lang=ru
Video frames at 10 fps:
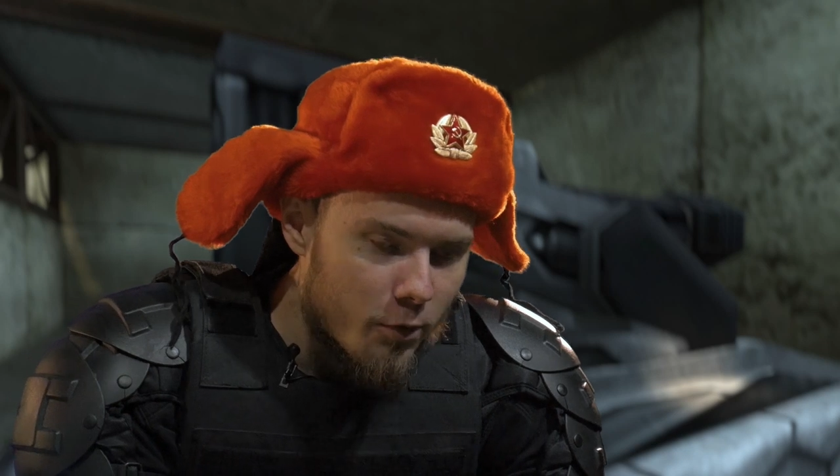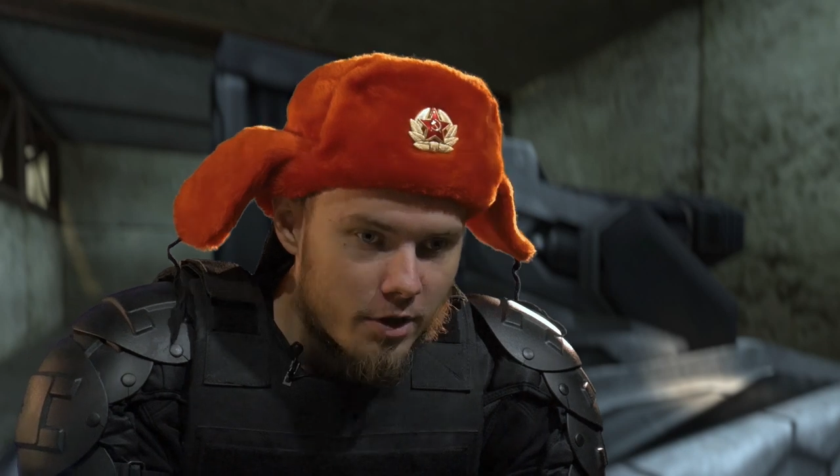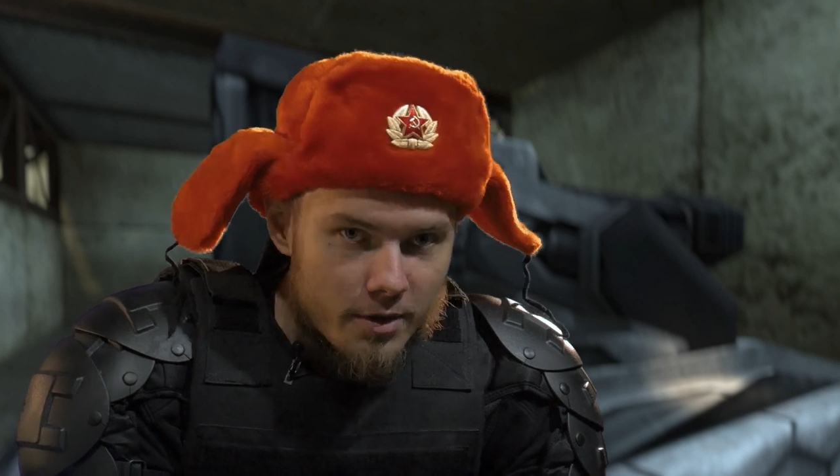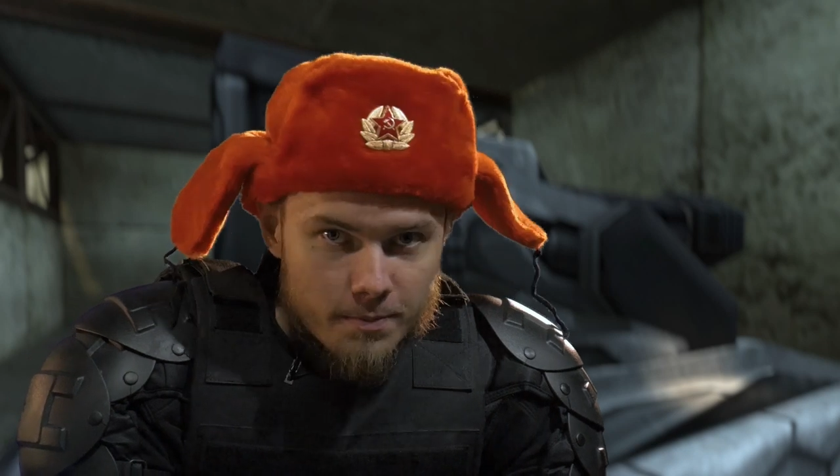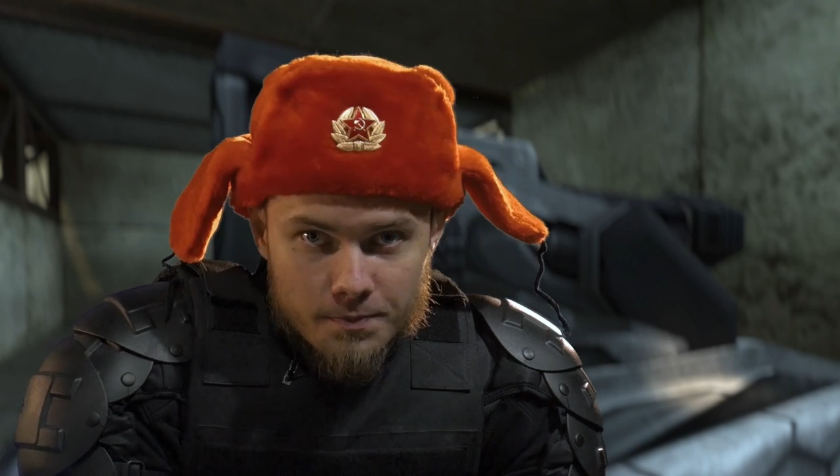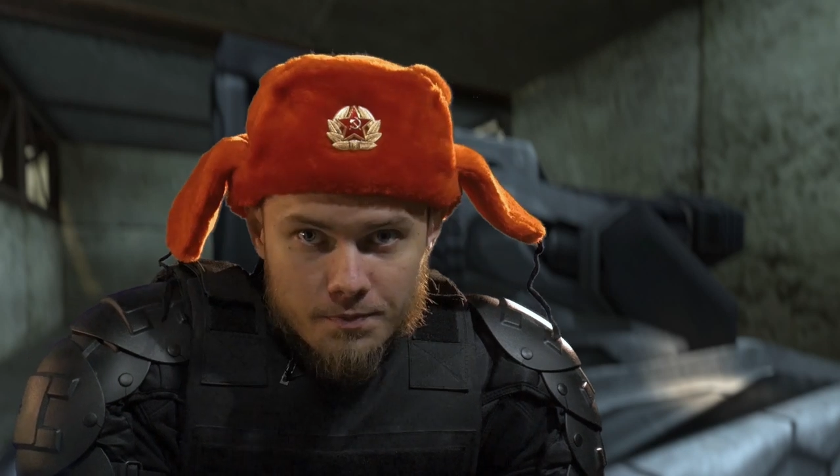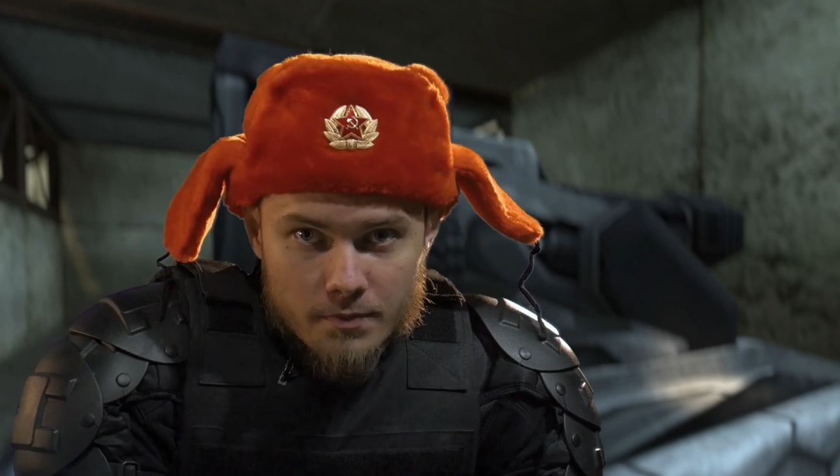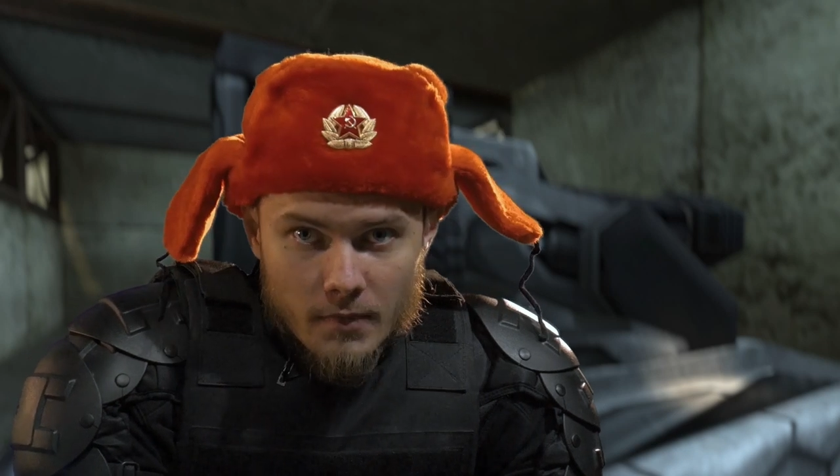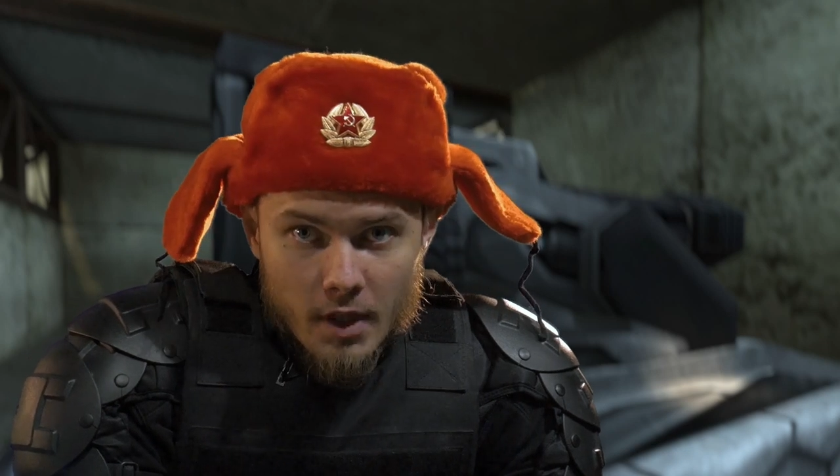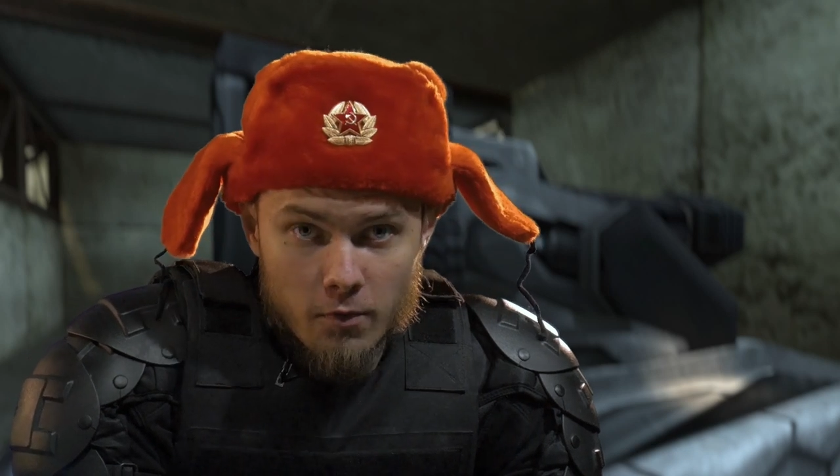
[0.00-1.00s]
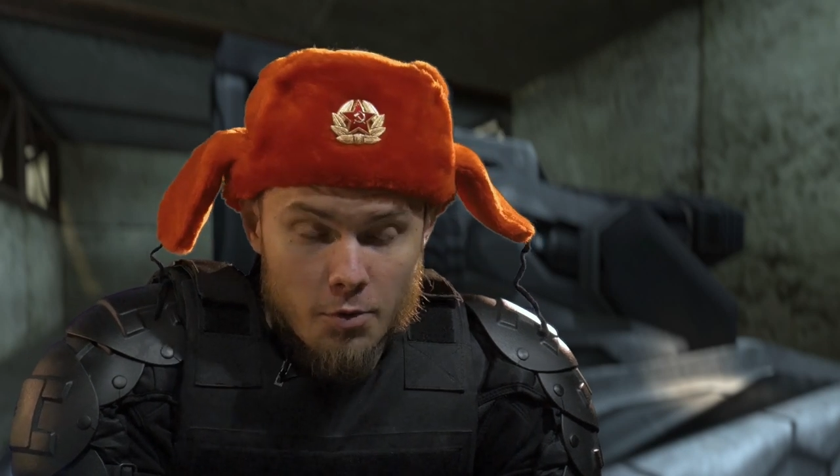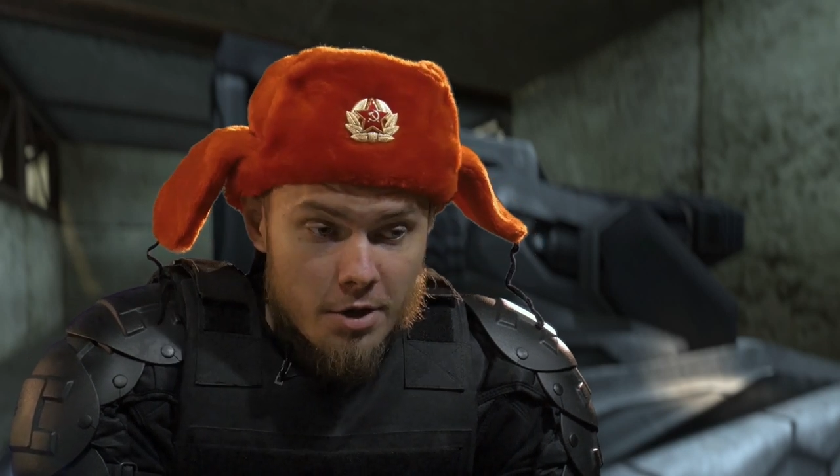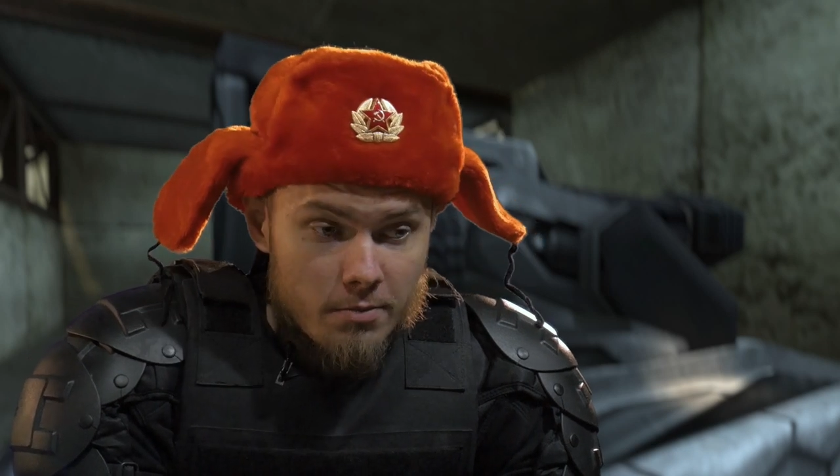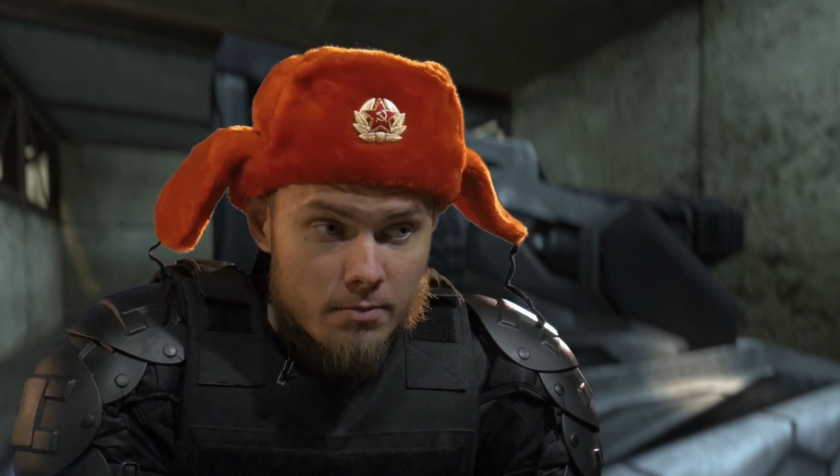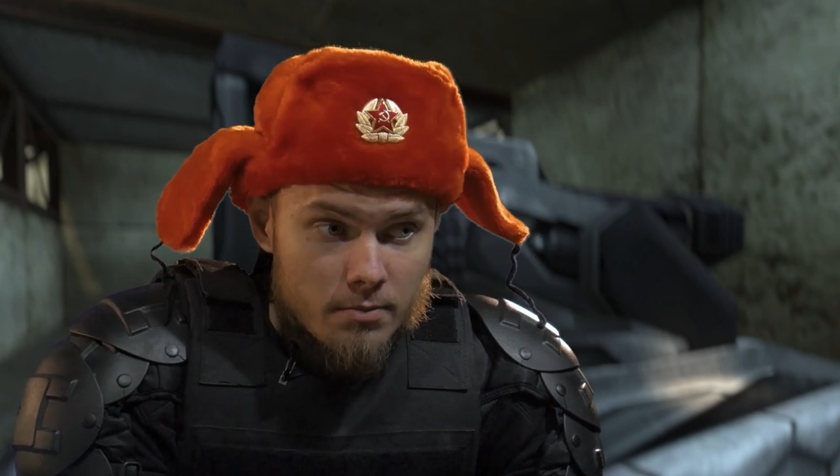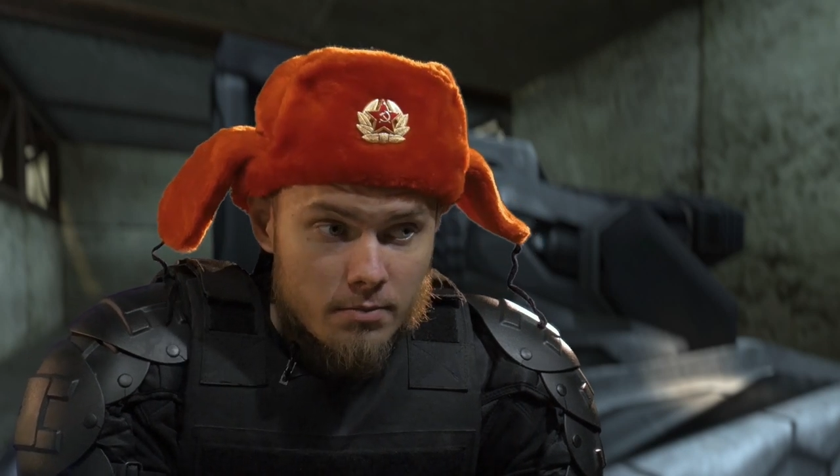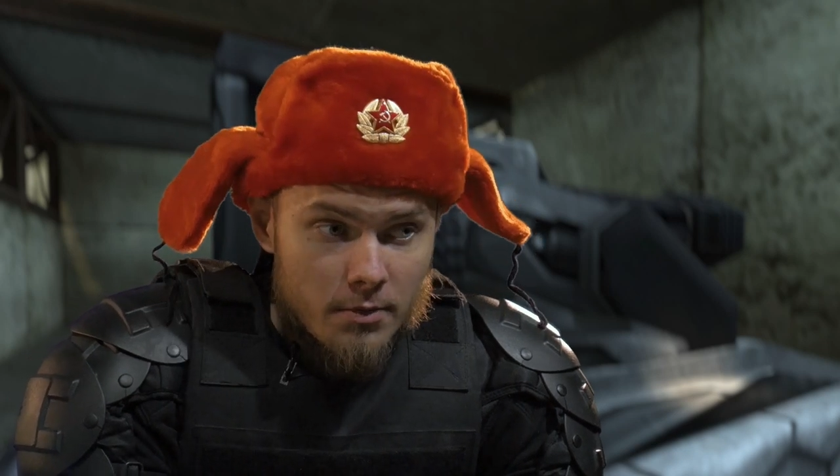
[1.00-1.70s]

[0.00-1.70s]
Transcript: Вот. В общем,